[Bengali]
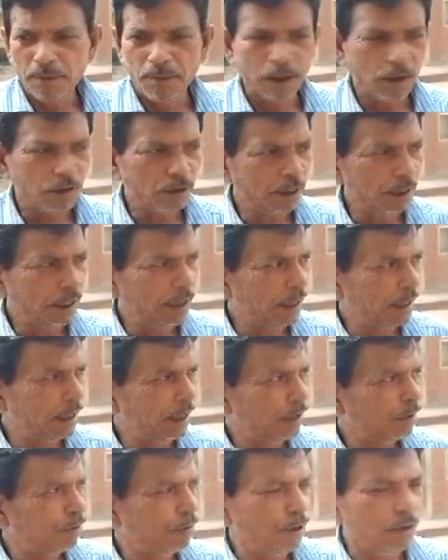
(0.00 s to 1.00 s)
মানুষ
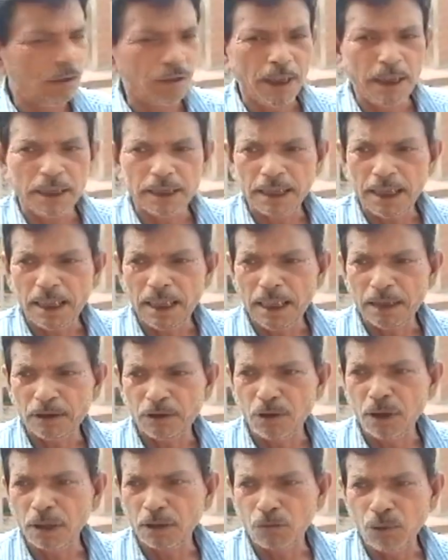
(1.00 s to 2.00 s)
রুগী থয়ে
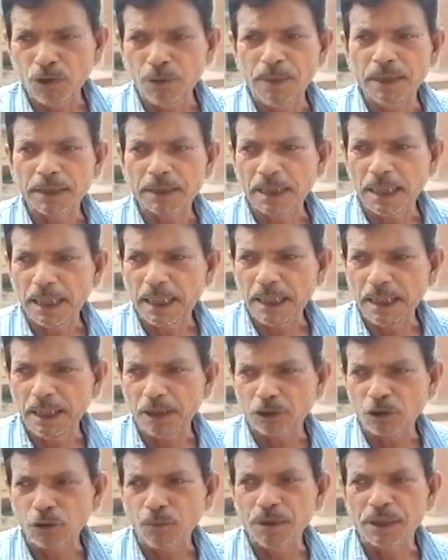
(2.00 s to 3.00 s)
জল কই বেছে এটা
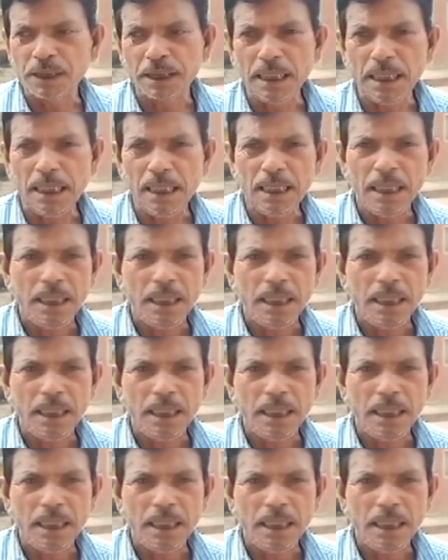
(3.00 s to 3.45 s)
সমস্যা